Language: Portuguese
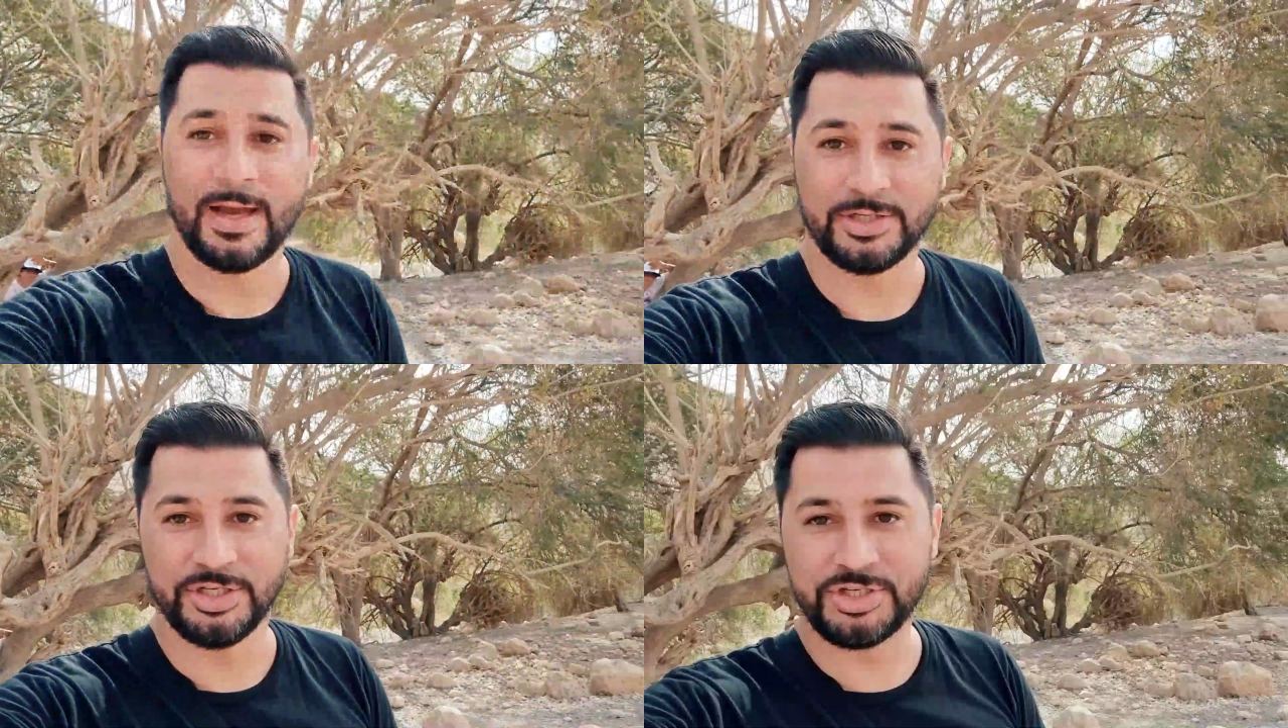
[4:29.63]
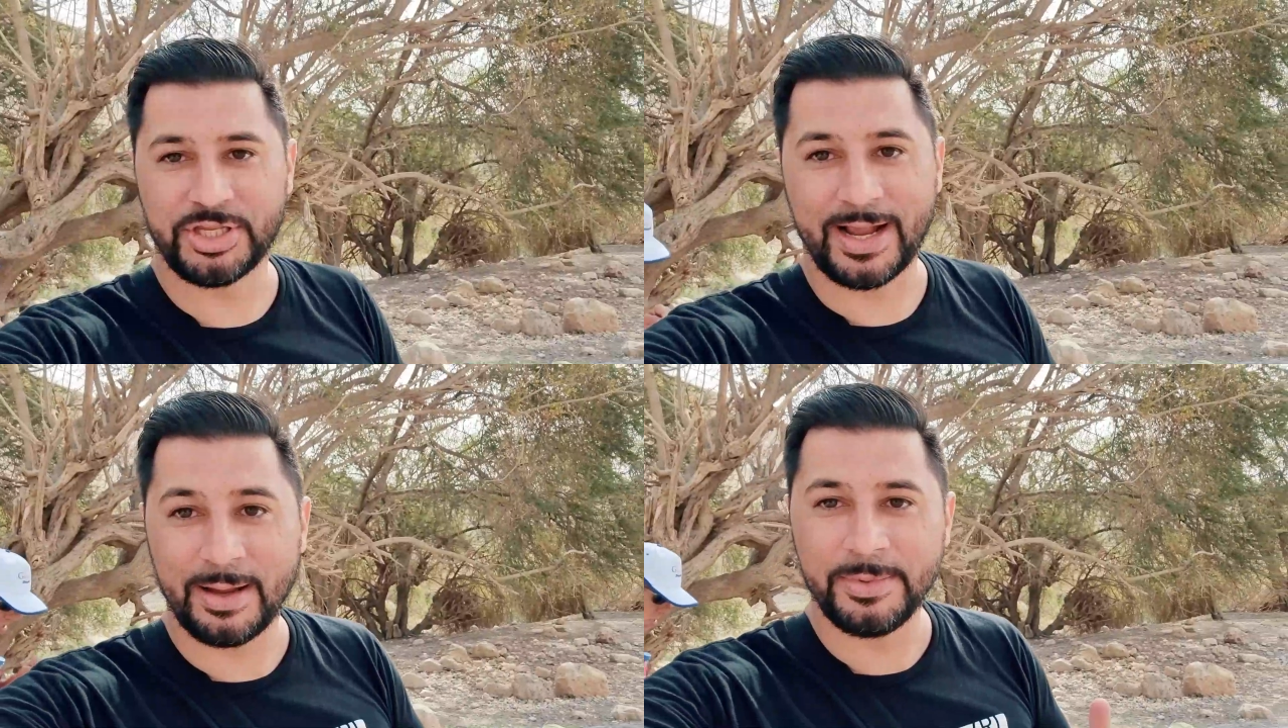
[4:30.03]
A gente
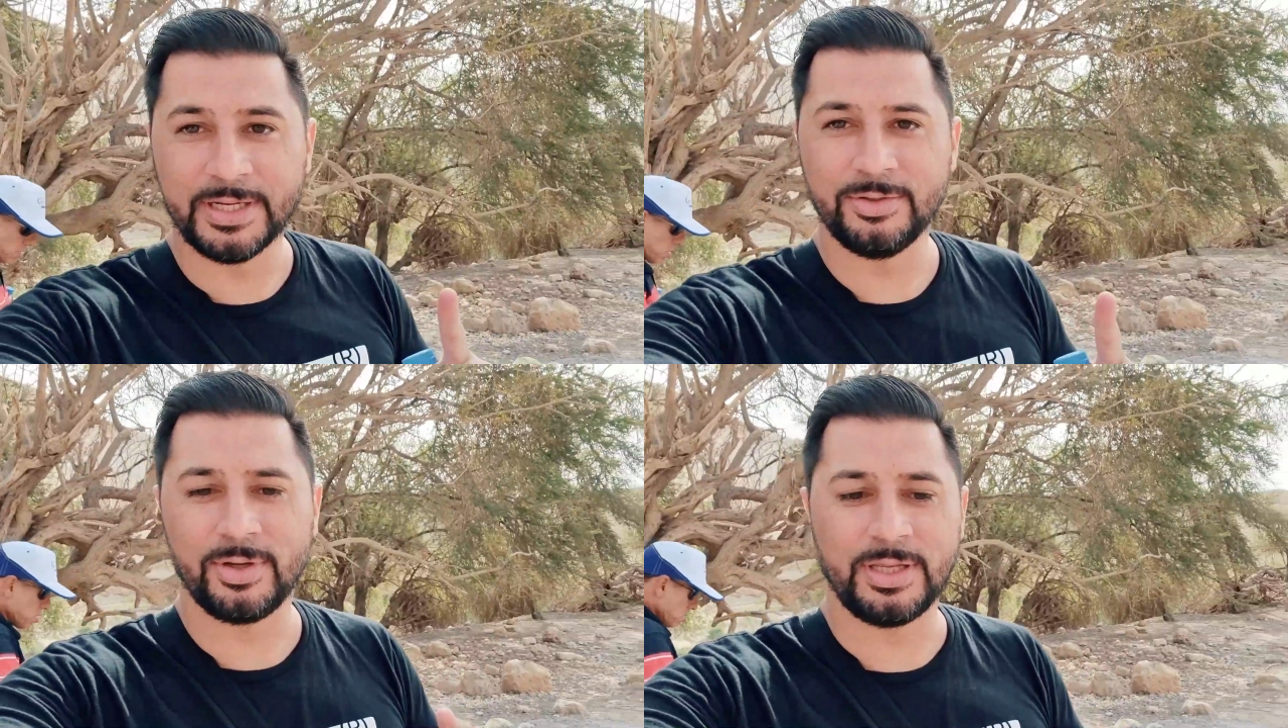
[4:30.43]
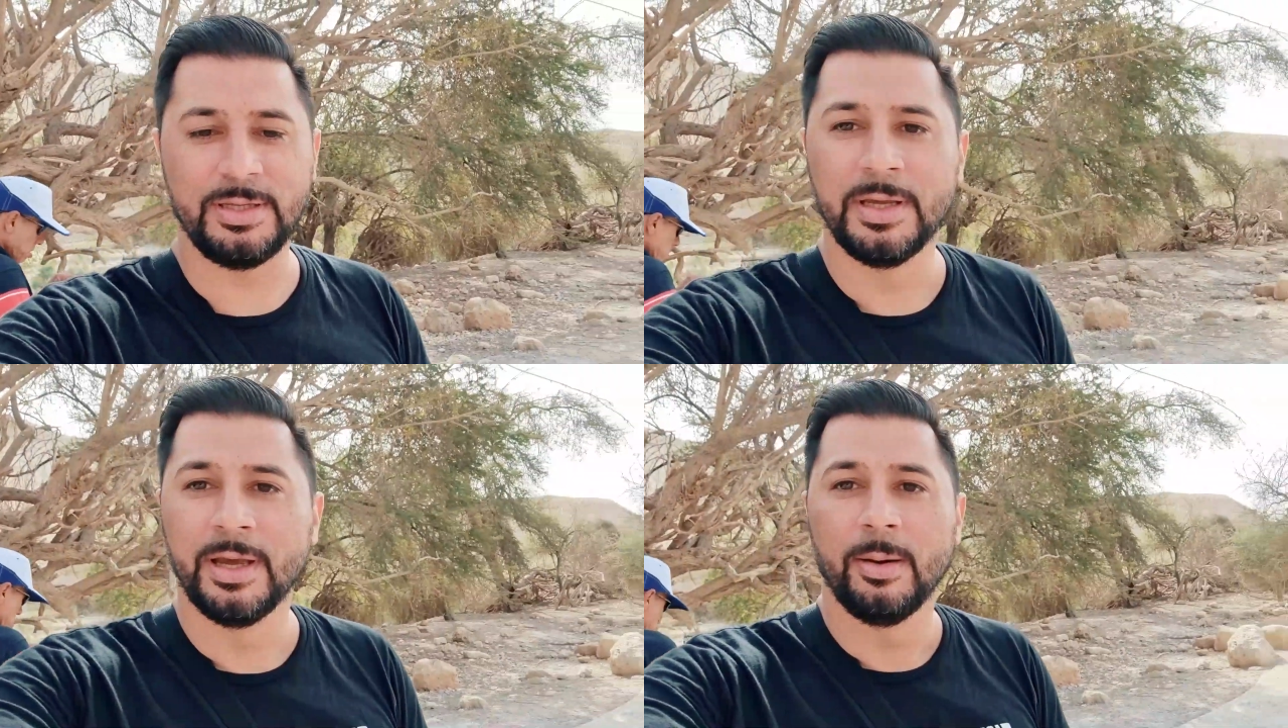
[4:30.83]
está caminhando
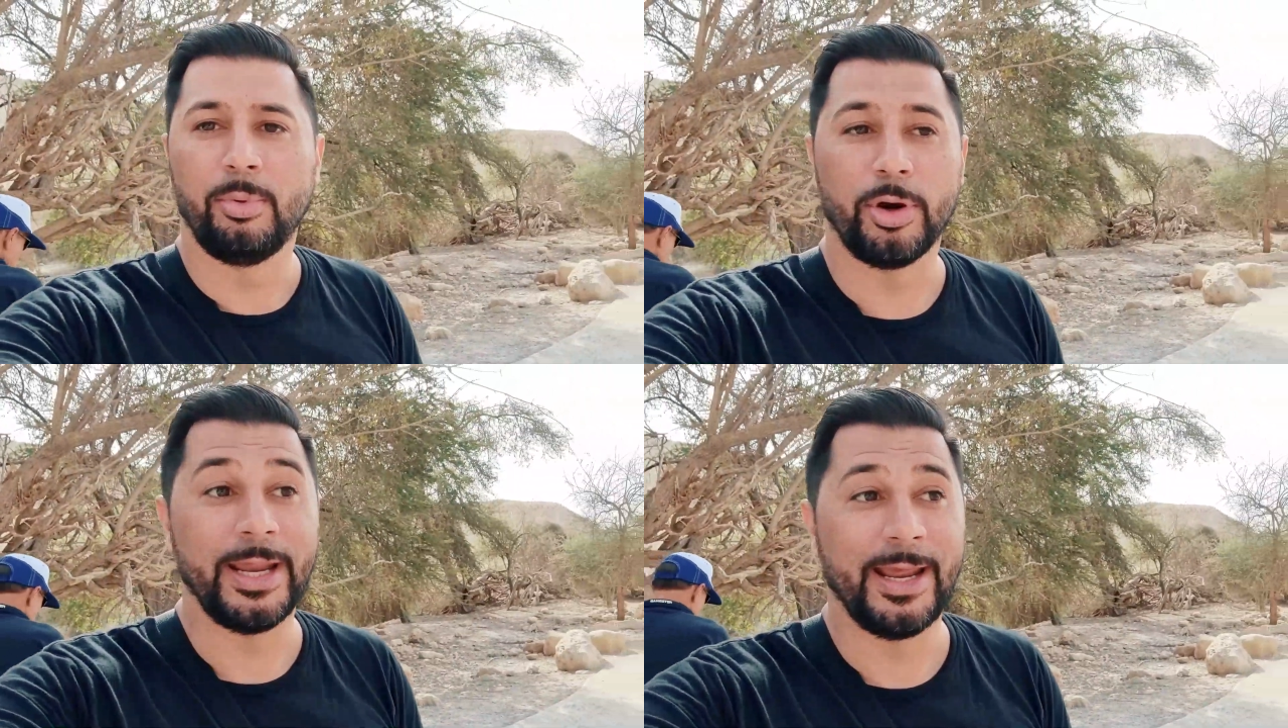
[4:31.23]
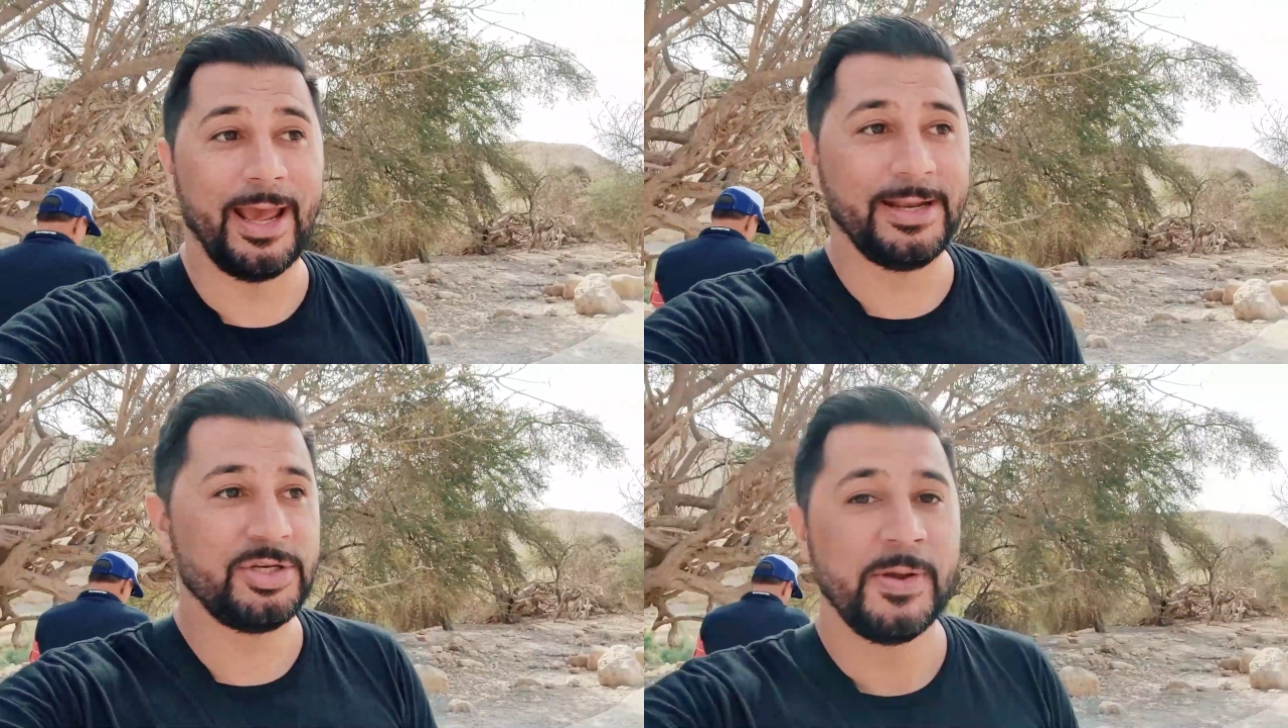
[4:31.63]
aqui por
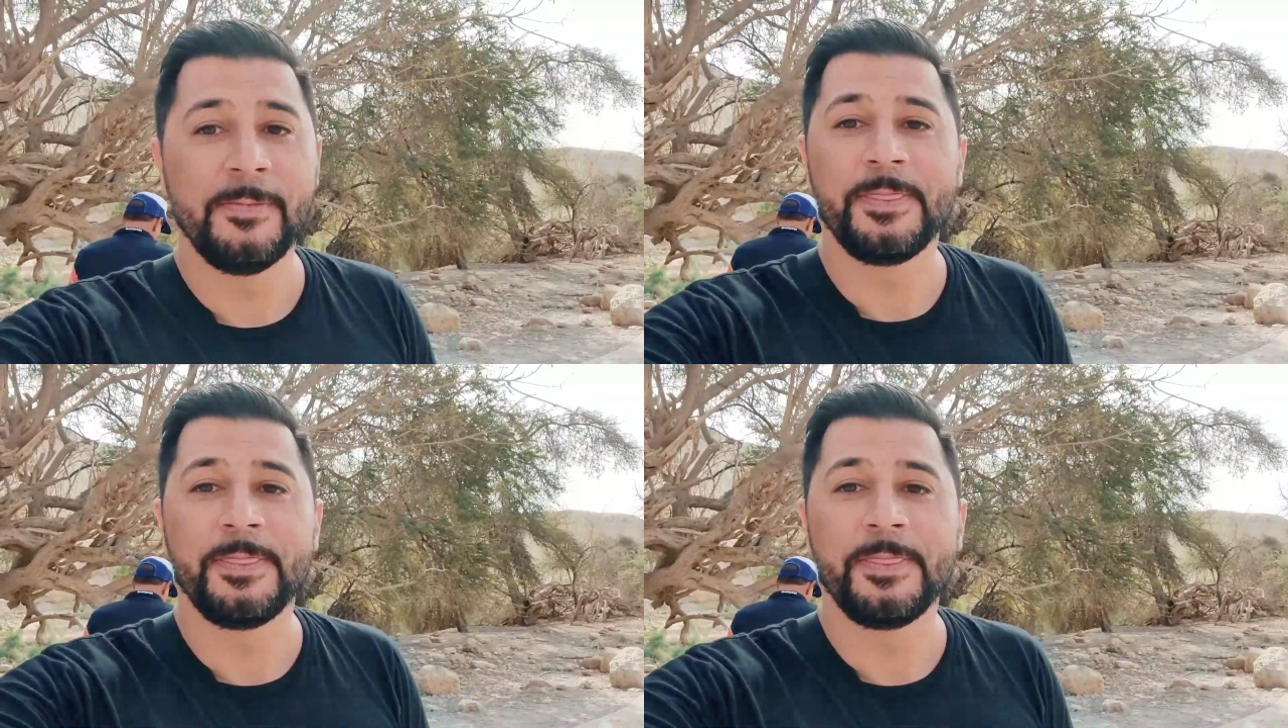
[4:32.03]
Enged